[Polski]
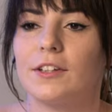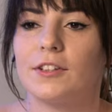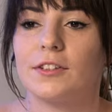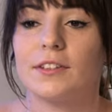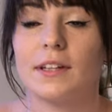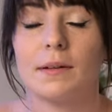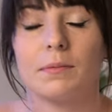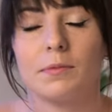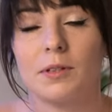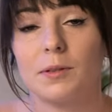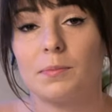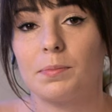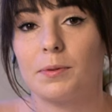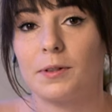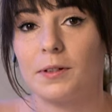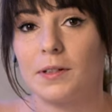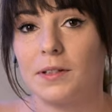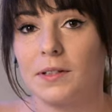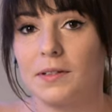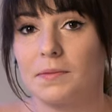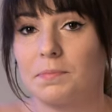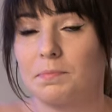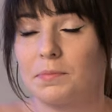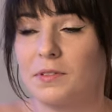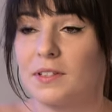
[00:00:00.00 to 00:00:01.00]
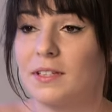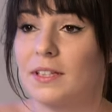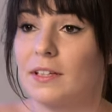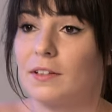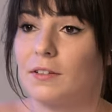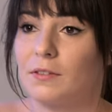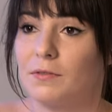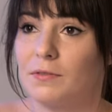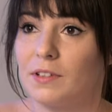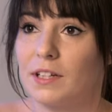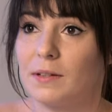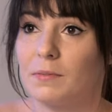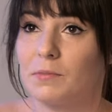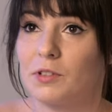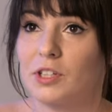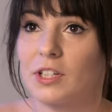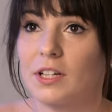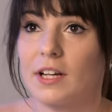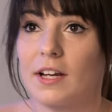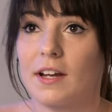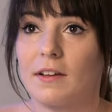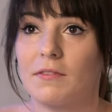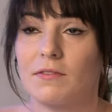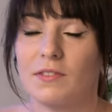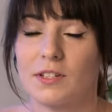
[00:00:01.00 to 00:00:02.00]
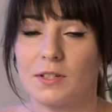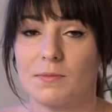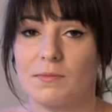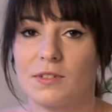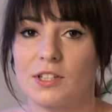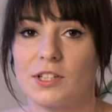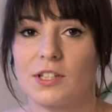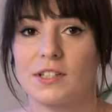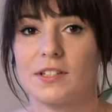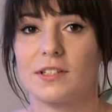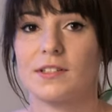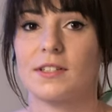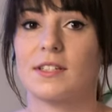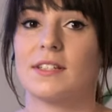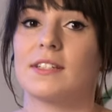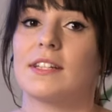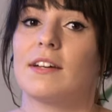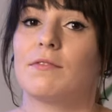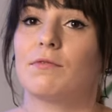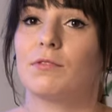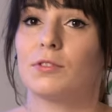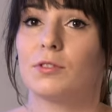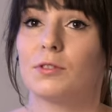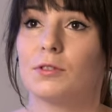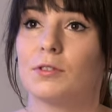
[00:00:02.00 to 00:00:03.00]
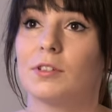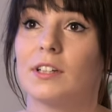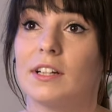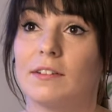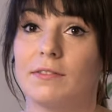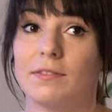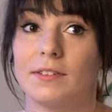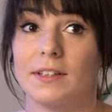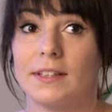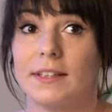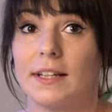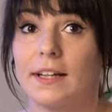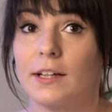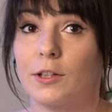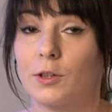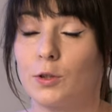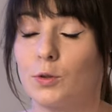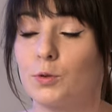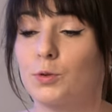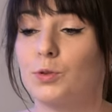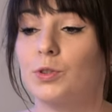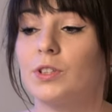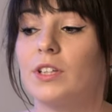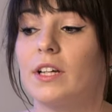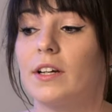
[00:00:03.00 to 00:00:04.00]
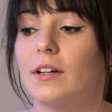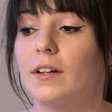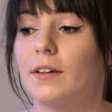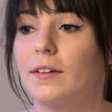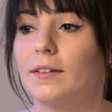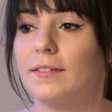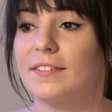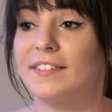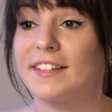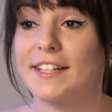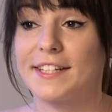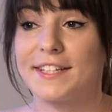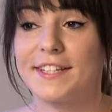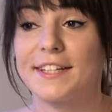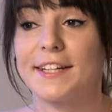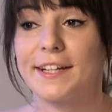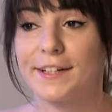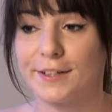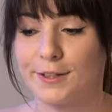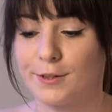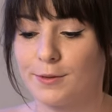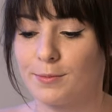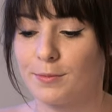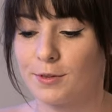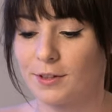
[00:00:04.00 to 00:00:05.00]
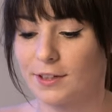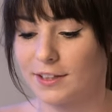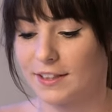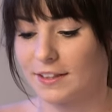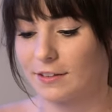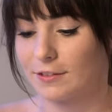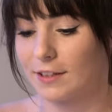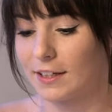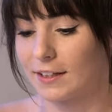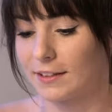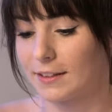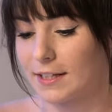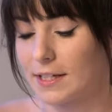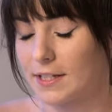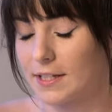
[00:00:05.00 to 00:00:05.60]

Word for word: I od tamtej pory postanowiłam, że wezmę się za fotografię tak już na, na serio, mogę to tak